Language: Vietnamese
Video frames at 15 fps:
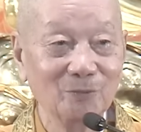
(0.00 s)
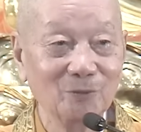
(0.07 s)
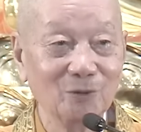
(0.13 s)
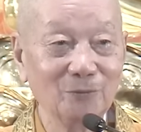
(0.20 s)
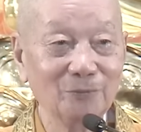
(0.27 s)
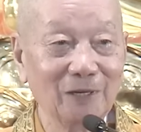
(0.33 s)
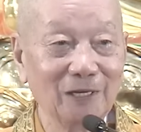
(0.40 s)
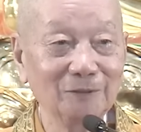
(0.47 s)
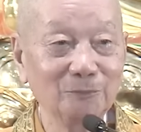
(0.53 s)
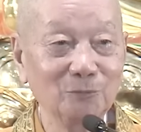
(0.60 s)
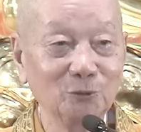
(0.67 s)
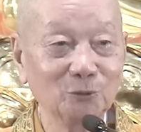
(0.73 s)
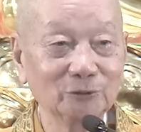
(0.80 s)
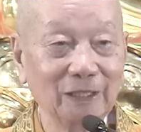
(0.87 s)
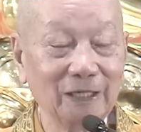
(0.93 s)
có phải là
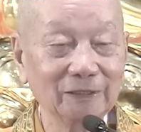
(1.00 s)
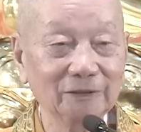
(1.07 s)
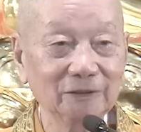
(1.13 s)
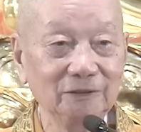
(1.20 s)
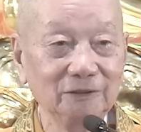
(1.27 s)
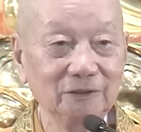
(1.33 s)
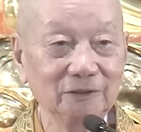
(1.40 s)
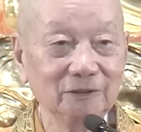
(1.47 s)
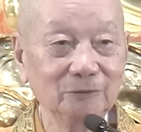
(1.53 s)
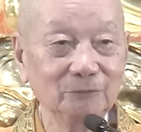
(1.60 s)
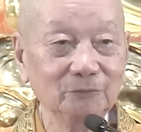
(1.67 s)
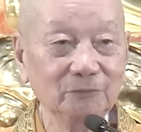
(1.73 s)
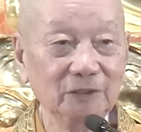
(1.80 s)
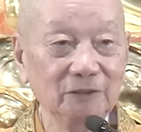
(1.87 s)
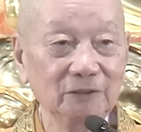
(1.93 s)
Bồ Tát từ ở
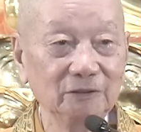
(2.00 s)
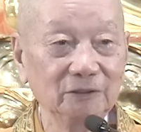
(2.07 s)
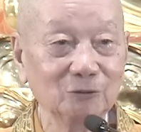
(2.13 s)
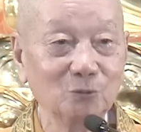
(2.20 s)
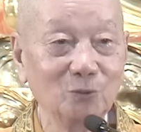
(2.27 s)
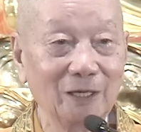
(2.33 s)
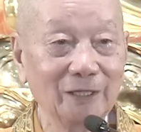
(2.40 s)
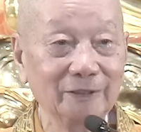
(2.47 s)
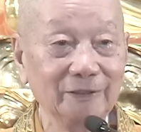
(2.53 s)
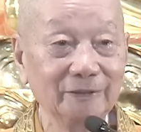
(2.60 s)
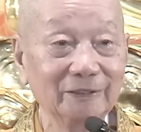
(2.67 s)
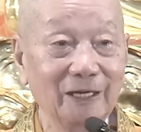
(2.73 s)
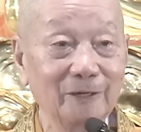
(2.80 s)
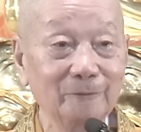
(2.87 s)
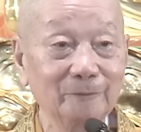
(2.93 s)
trong thế giới tịch quan
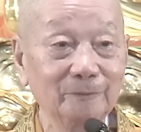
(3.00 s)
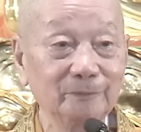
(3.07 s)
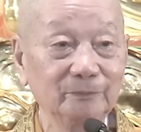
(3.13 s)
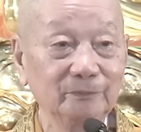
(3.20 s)
hiện ra không.